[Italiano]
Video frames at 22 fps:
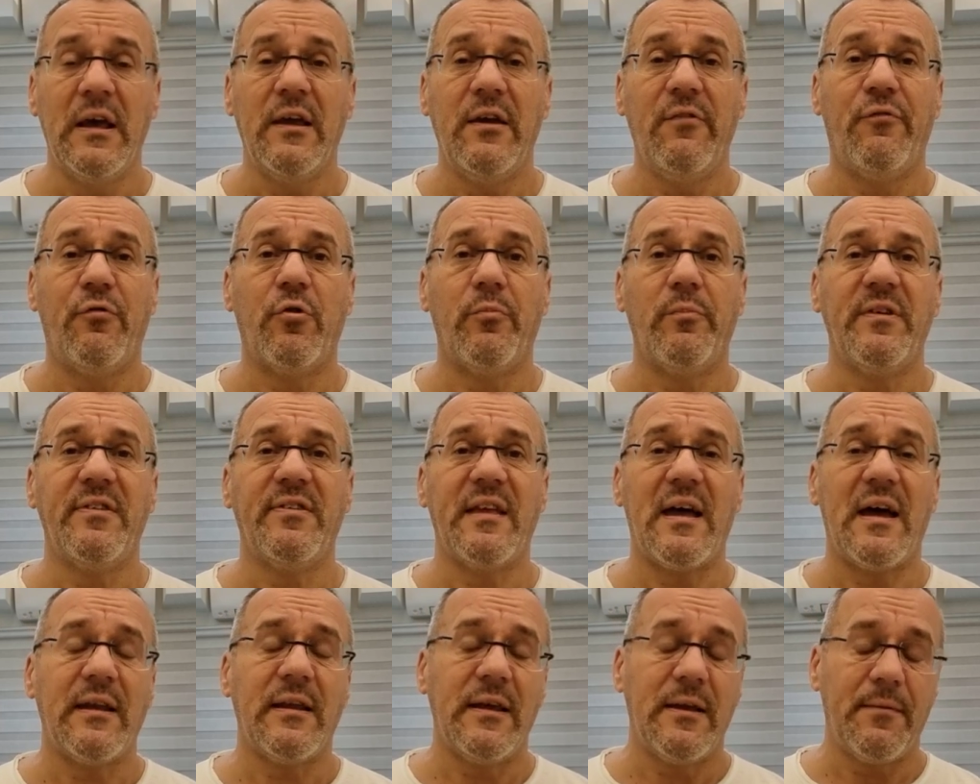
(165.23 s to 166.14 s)
Il
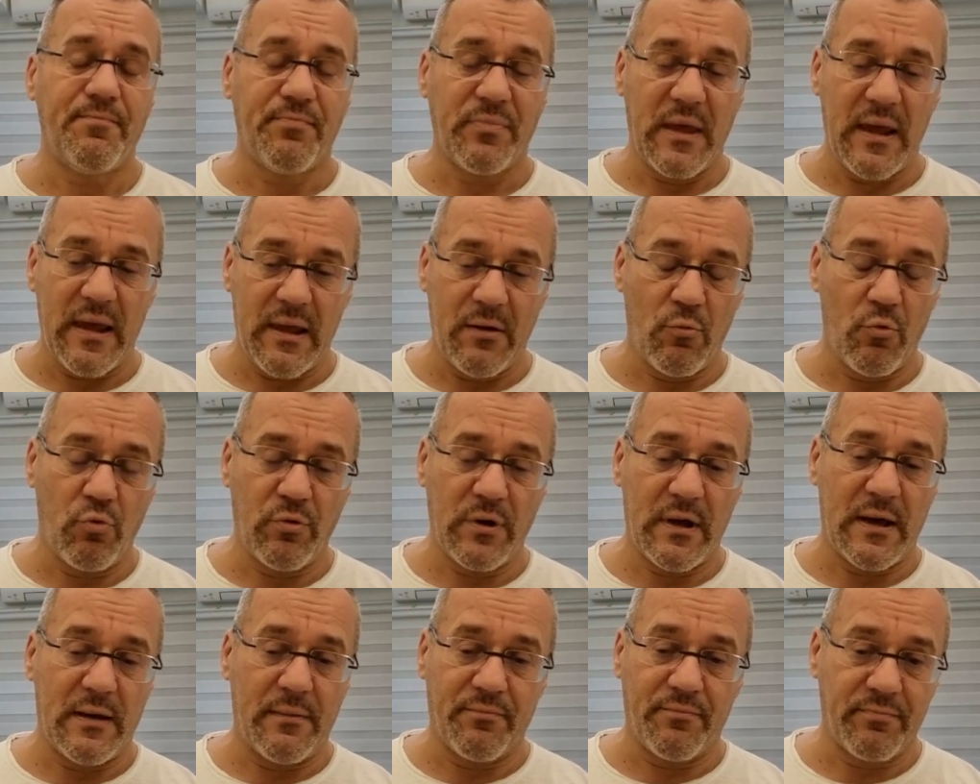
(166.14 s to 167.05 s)
formestane è
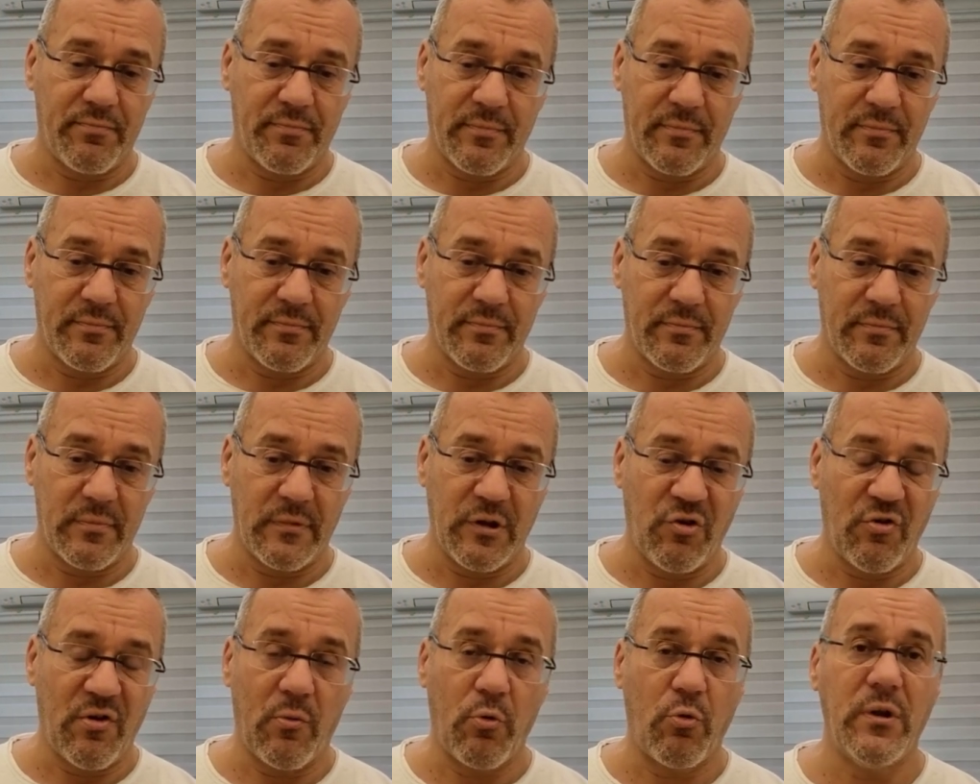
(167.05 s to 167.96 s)
una
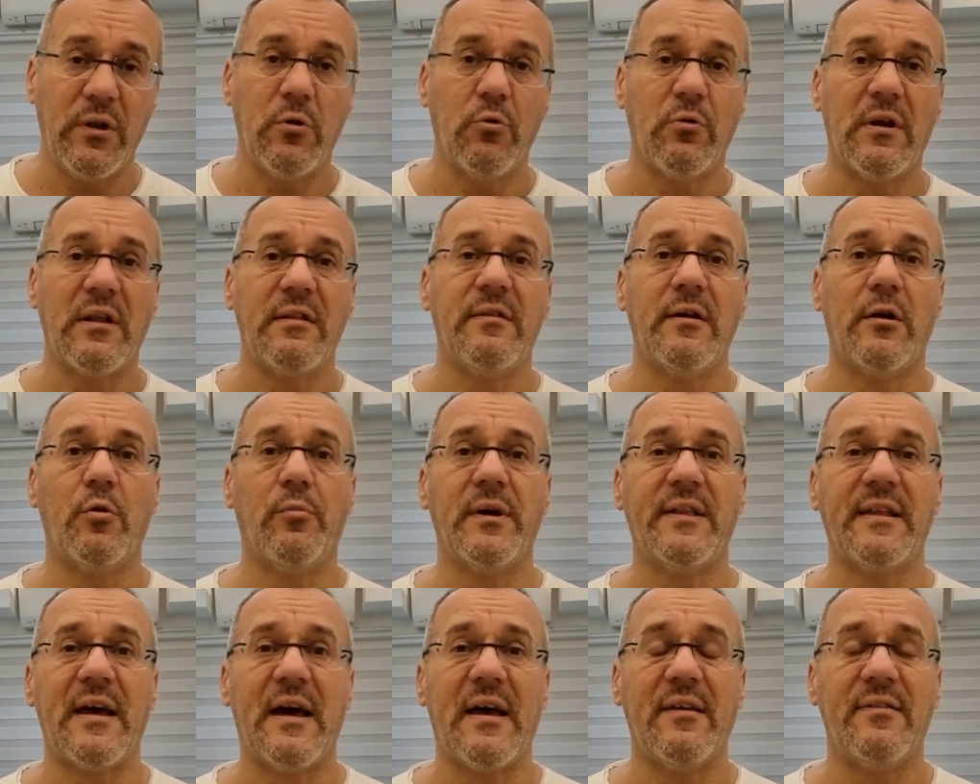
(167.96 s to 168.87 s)
diciamo quindi
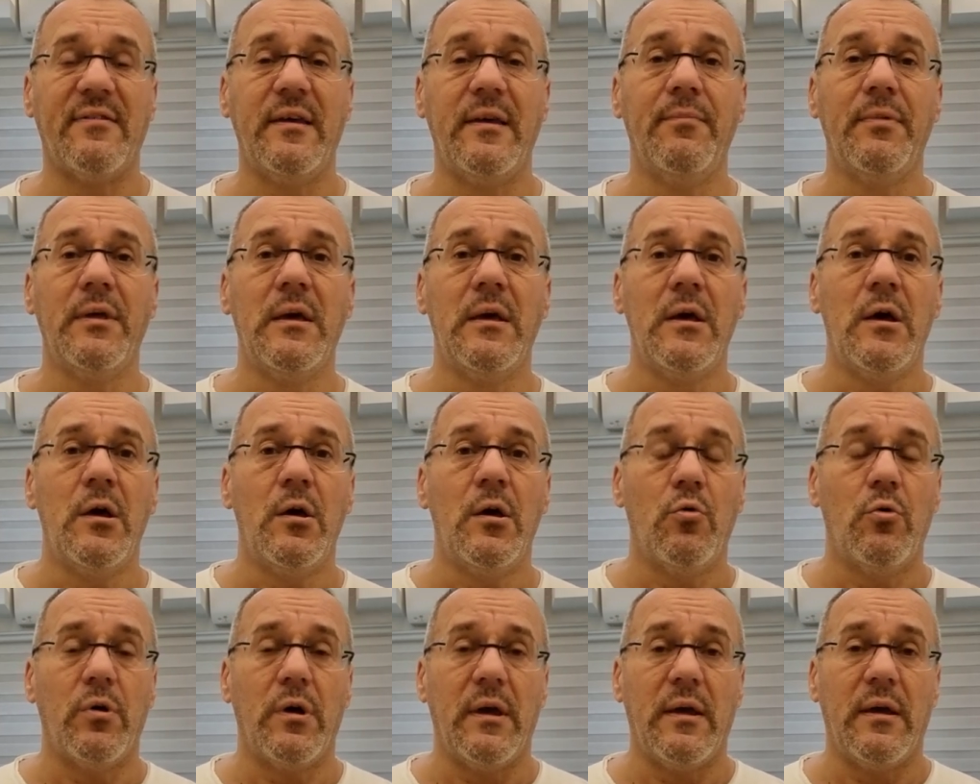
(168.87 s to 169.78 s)
un'antiaromatasi
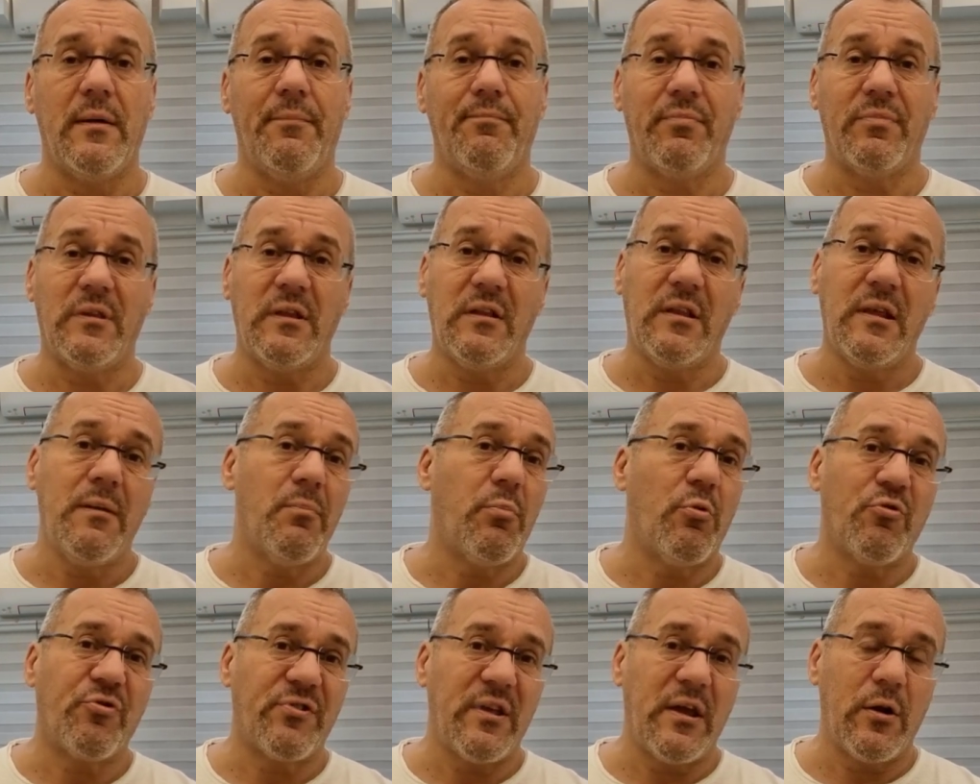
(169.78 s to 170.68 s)
eh, di
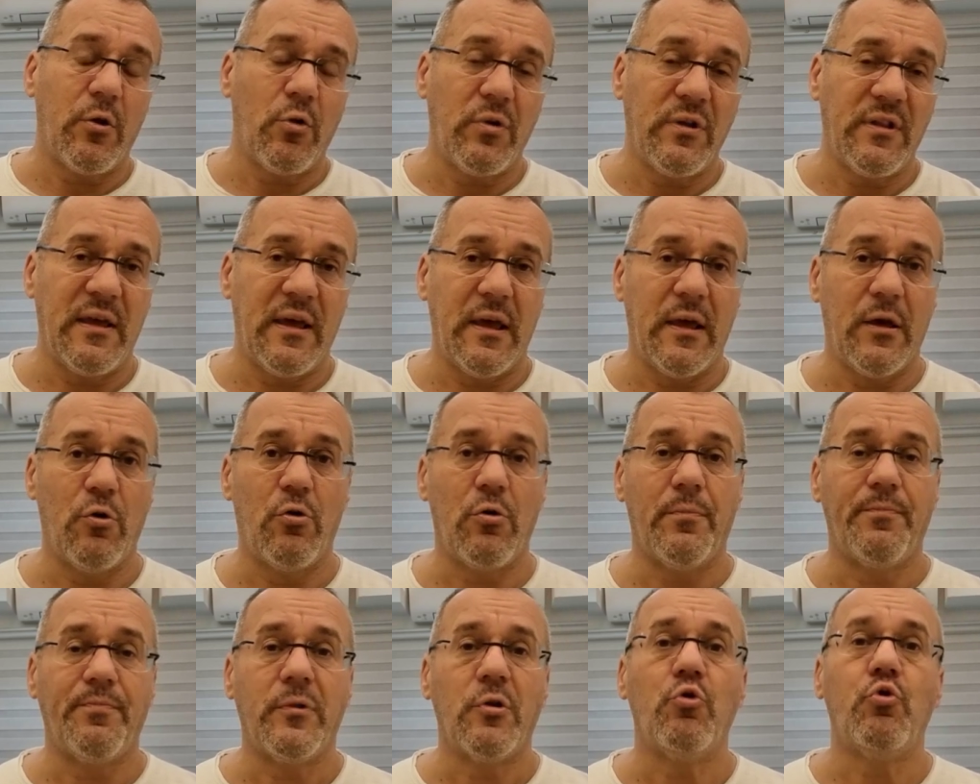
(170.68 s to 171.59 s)
tipo
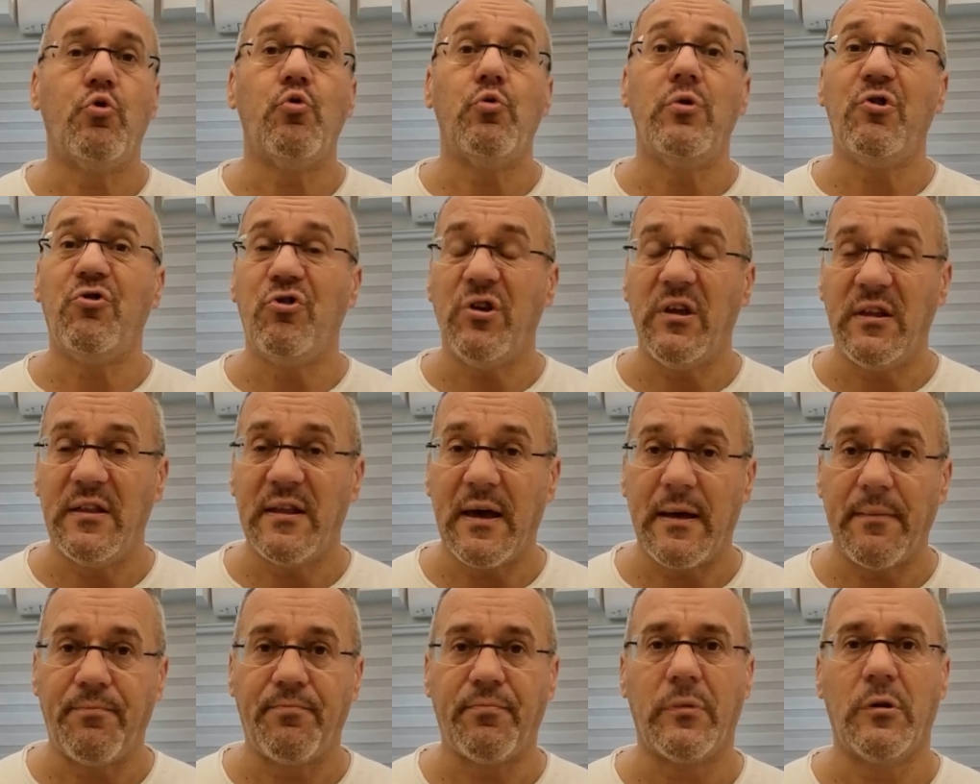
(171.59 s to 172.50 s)
steroideo
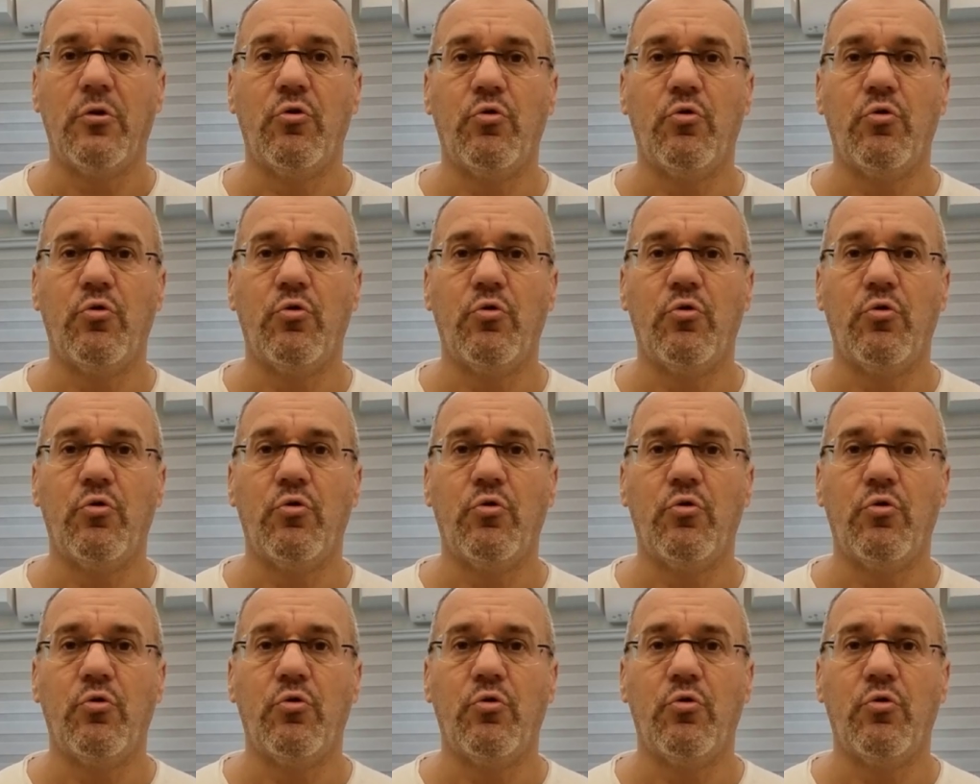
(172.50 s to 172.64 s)
suicida.